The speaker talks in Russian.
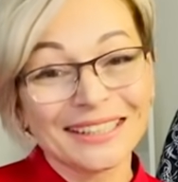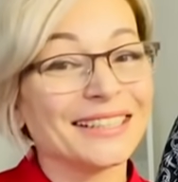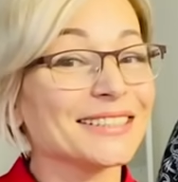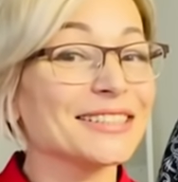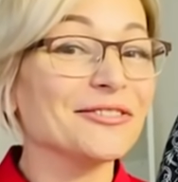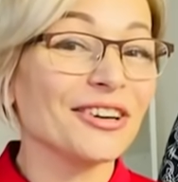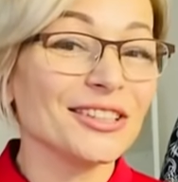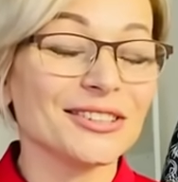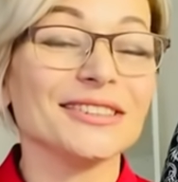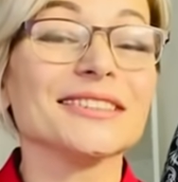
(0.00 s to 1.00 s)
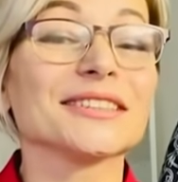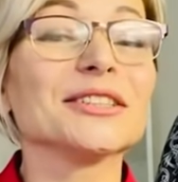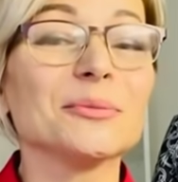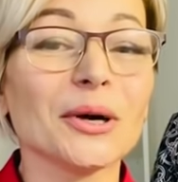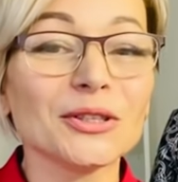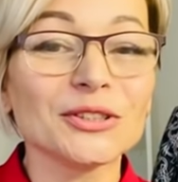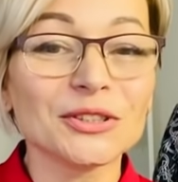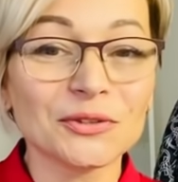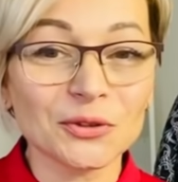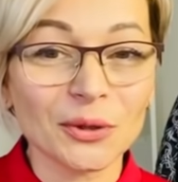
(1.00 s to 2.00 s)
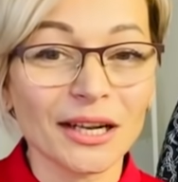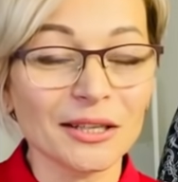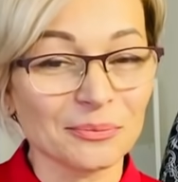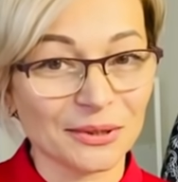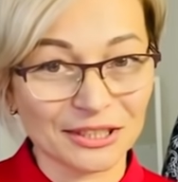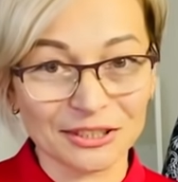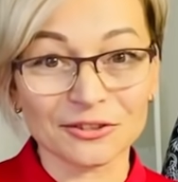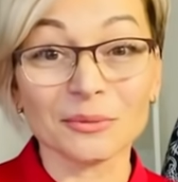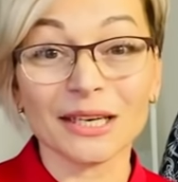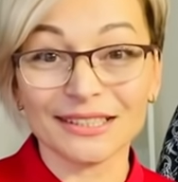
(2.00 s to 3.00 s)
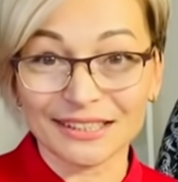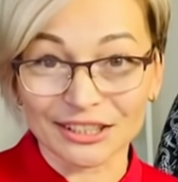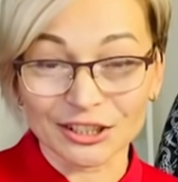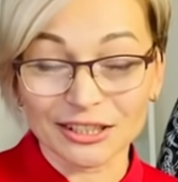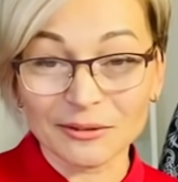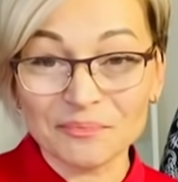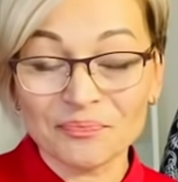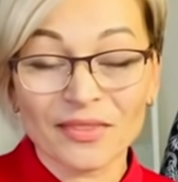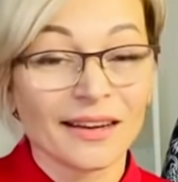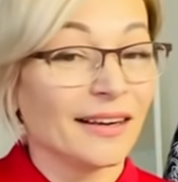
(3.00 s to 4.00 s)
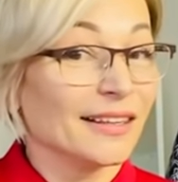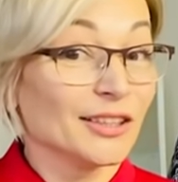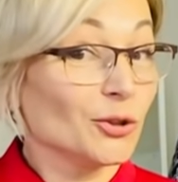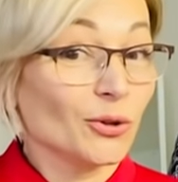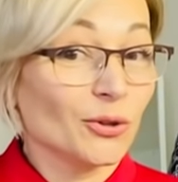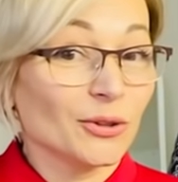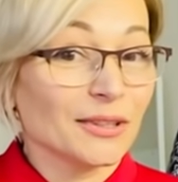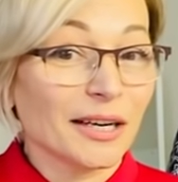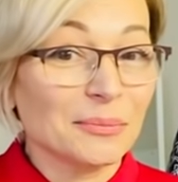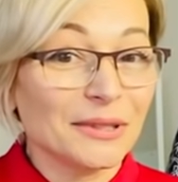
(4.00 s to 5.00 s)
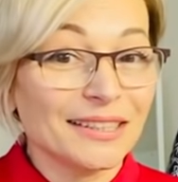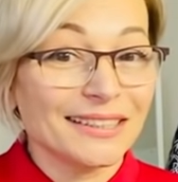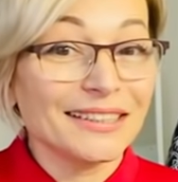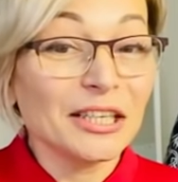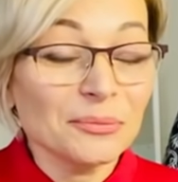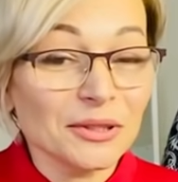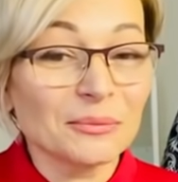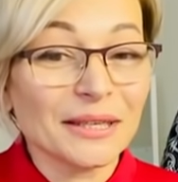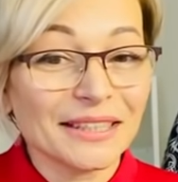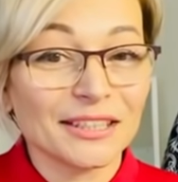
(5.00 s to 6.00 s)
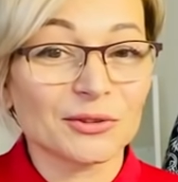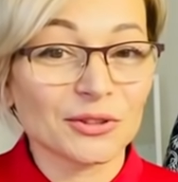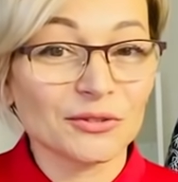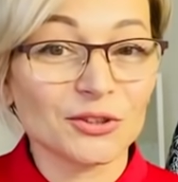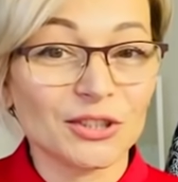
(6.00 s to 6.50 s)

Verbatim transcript: Я занимаюсь, занимаюсь индивидуальным пошивом одежды. Но как бы это не было моей трудовой